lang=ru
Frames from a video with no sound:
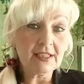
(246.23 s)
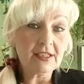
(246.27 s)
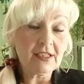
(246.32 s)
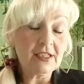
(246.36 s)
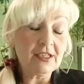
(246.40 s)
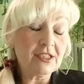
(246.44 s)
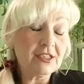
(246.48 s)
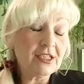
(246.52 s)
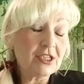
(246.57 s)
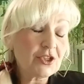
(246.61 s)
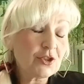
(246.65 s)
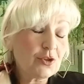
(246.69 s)

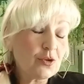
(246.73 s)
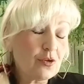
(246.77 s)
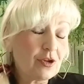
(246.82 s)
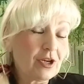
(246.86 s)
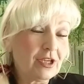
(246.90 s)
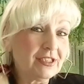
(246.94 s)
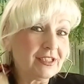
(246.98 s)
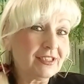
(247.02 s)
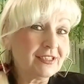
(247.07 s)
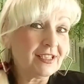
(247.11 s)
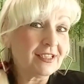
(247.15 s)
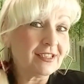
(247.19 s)
закрыть. За что,
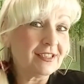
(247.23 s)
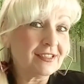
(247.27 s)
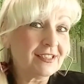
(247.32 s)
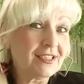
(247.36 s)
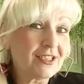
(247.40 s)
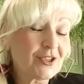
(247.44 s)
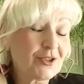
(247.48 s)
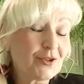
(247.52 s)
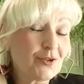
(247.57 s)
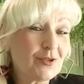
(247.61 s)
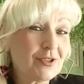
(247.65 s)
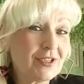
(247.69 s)
за,
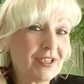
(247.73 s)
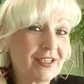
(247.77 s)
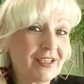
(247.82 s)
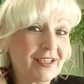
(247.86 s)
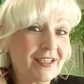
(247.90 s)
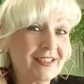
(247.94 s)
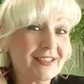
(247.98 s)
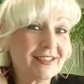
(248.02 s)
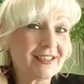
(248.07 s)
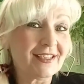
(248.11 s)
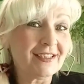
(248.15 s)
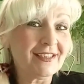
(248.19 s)
за что
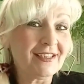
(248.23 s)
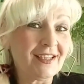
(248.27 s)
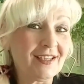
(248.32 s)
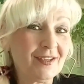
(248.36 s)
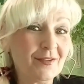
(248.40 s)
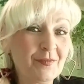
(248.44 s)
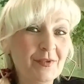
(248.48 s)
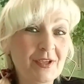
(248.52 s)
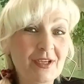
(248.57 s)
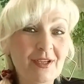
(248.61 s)
закрыть канал?